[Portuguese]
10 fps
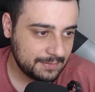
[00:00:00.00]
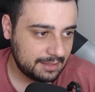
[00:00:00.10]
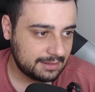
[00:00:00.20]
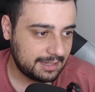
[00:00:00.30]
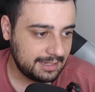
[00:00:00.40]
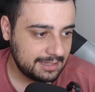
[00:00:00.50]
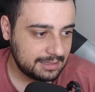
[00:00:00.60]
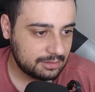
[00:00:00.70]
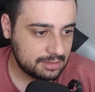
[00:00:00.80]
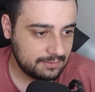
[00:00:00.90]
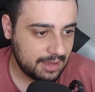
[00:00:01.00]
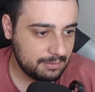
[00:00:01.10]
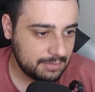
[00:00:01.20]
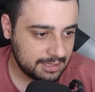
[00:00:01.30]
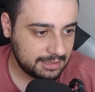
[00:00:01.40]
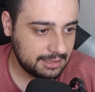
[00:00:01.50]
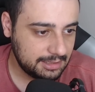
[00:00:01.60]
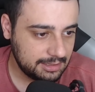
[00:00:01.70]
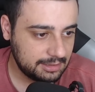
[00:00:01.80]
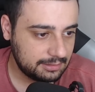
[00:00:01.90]
tá? Então você vai abrir
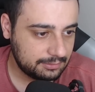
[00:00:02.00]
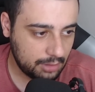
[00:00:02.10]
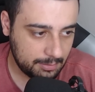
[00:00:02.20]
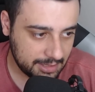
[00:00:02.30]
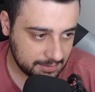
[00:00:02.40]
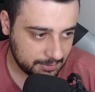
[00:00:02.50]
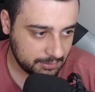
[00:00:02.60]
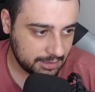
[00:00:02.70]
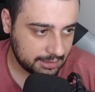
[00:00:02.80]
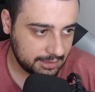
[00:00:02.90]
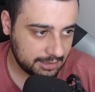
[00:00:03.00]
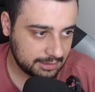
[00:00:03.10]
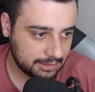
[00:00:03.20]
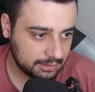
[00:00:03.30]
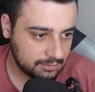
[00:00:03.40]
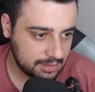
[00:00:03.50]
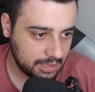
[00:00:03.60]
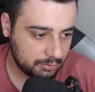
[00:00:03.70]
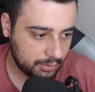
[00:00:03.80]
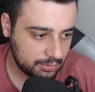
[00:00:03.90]
aqui, vamos abrir esse primeiro aqui, que tá dando
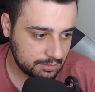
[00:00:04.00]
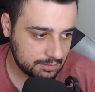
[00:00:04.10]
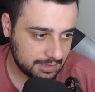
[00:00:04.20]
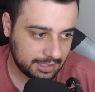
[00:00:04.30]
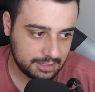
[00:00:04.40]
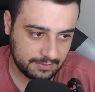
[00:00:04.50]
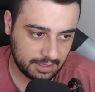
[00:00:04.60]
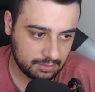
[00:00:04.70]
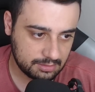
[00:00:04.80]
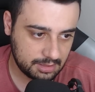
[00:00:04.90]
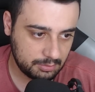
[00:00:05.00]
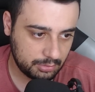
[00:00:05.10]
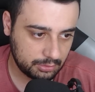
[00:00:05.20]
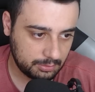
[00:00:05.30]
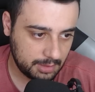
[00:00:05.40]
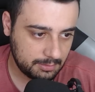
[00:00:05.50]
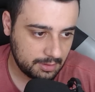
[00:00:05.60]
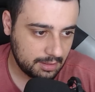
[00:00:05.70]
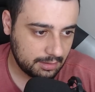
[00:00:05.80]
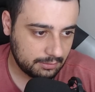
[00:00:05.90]
100 pontos. Será que a gente vai ganhar uns 100 pontos mesmo?
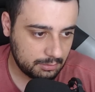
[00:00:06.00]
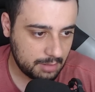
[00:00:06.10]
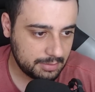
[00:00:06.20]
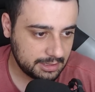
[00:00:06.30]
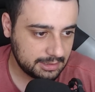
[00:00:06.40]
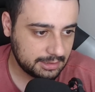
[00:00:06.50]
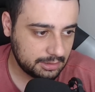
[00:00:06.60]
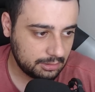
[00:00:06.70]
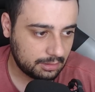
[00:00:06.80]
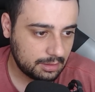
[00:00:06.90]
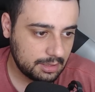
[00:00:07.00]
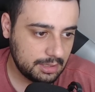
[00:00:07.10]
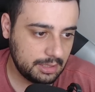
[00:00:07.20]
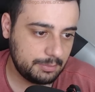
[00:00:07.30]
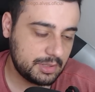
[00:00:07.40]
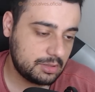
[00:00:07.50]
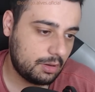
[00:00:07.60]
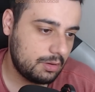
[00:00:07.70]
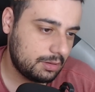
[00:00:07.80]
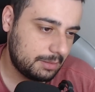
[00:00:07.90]
Vamos abrir ele aqui, ó. E,
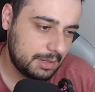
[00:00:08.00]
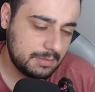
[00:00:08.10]
pessoal, eu acabei